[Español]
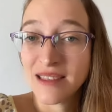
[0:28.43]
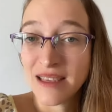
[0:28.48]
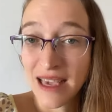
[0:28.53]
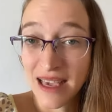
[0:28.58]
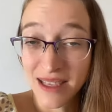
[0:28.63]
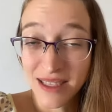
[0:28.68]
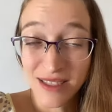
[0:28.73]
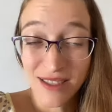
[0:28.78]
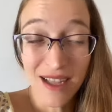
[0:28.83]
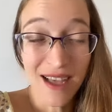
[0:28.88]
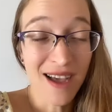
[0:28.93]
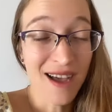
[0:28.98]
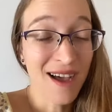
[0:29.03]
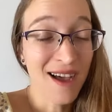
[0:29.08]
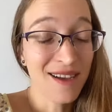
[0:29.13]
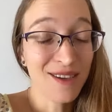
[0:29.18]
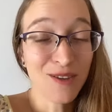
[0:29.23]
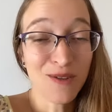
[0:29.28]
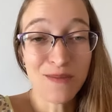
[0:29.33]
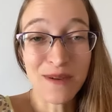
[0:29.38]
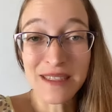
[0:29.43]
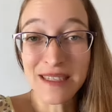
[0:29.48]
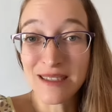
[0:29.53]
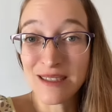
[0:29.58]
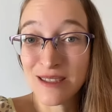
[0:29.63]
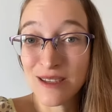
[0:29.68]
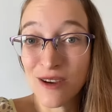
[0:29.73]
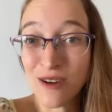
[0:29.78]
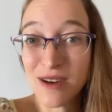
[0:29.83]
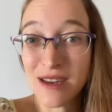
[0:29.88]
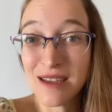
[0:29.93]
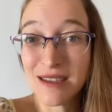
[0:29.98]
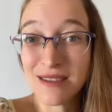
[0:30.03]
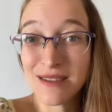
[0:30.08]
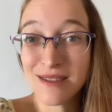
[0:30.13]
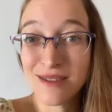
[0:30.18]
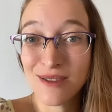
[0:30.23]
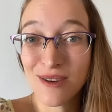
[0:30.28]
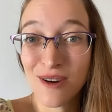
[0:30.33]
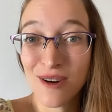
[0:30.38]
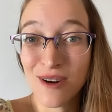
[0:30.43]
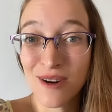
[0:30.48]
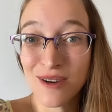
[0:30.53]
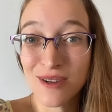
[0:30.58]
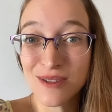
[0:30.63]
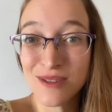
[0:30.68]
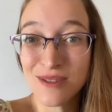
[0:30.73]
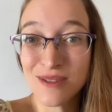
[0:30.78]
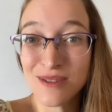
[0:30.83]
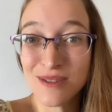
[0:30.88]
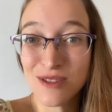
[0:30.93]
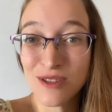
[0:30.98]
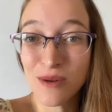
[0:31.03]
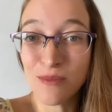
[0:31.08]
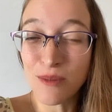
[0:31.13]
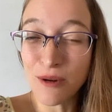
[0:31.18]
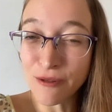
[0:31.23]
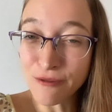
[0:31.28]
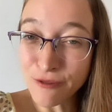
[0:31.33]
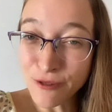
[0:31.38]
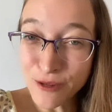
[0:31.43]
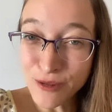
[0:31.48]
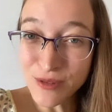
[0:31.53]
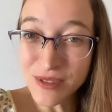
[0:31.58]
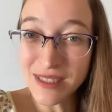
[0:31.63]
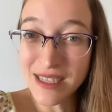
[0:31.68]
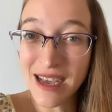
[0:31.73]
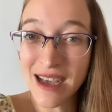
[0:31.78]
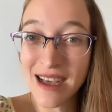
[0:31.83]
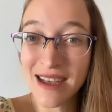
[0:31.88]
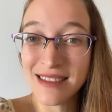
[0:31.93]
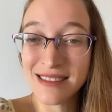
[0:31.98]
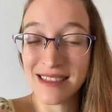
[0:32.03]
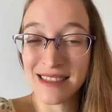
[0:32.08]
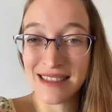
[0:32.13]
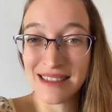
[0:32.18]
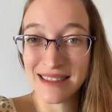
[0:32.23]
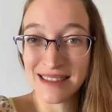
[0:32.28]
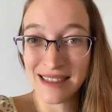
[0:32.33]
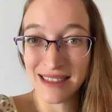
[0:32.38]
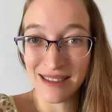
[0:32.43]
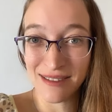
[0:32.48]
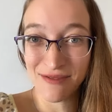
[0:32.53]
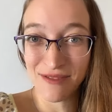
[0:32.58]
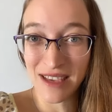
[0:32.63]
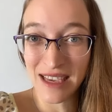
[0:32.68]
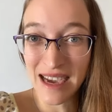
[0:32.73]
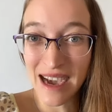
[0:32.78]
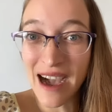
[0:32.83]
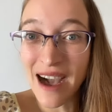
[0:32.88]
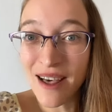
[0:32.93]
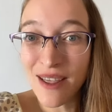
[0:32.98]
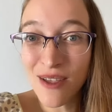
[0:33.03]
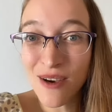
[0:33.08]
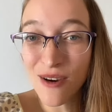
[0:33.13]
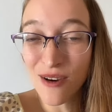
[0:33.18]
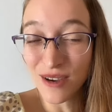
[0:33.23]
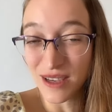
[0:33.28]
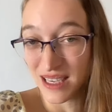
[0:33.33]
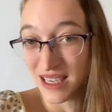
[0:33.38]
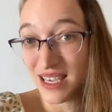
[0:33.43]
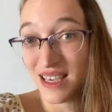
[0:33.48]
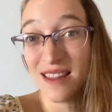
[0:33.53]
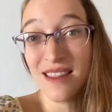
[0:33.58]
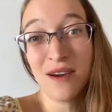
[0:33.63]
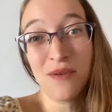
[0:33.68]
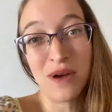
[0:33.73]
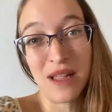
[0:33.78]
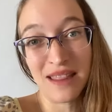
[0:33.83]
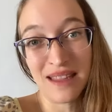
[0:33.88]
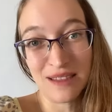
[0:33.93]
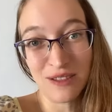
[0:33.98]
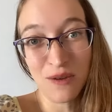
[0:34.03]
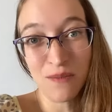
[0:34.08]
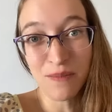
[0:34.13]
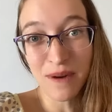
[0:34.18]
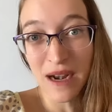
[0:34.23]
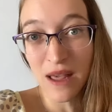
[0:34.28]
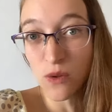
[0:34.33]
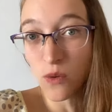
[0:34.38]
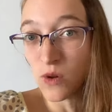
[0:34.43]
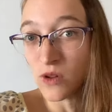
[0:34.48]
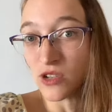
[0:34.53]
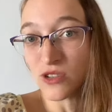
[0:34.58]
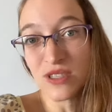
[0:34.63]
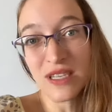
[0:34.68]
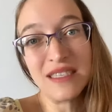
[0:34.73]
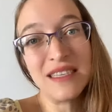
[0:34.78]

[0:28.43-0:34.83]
Estas conversaciones son, son profundas, tienen significado y de vuelta son para adultos.